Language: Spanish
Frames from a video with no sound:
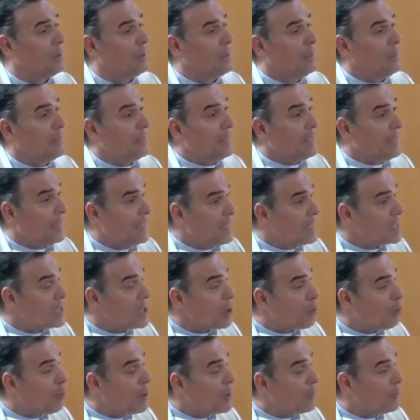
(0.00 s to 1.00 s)
Y en ese
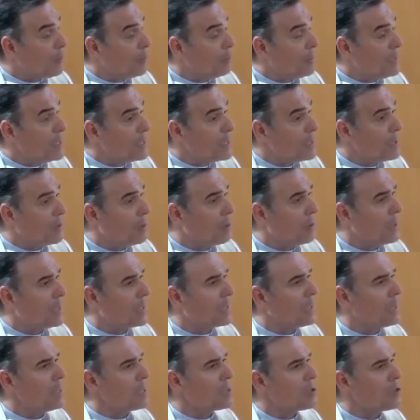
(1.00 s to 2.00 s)
cuerpo místico de
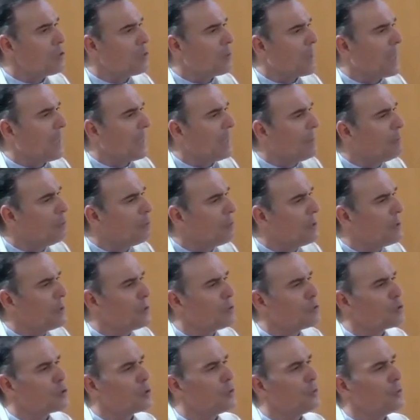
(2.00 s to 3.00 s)
Cristo, cada uno de
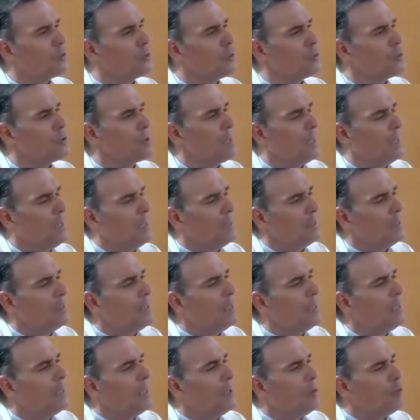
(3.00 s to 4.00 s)
nosotros
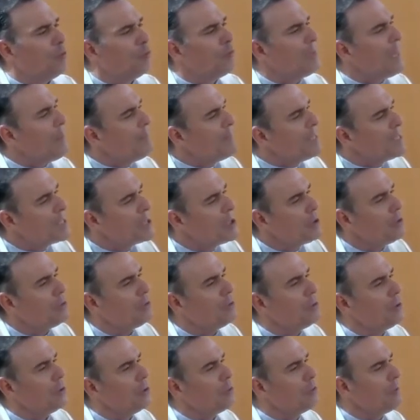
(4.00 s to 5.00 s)
tiene una misión
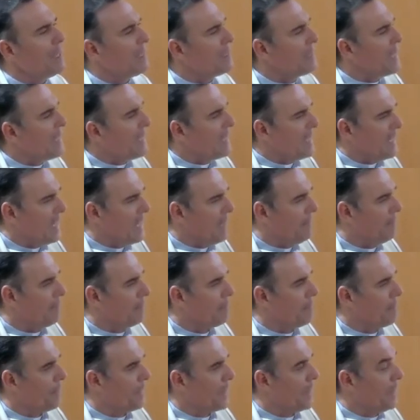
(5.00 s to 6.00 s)
y una tarea
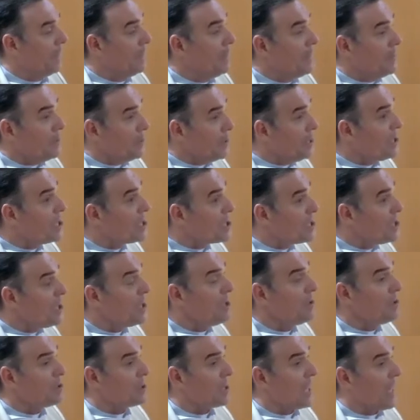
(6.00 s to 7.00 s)

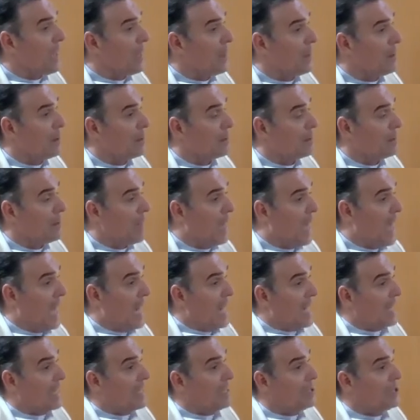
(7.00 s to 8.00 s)
distinta a
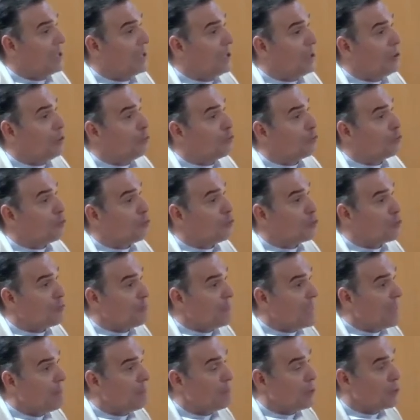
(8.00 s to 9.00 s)
la que tienen otros
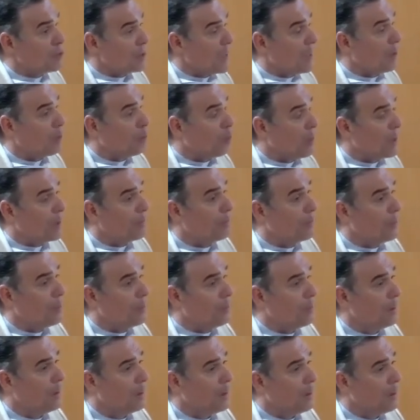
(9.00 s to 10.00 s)
miembros del cuerpo,
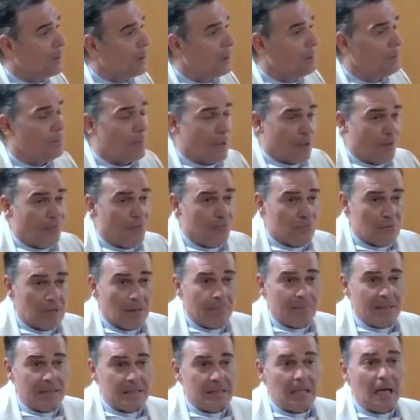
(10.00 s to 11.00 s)
pero
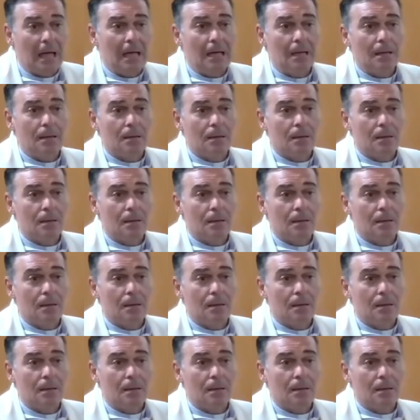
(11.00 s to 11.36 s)
fundamental,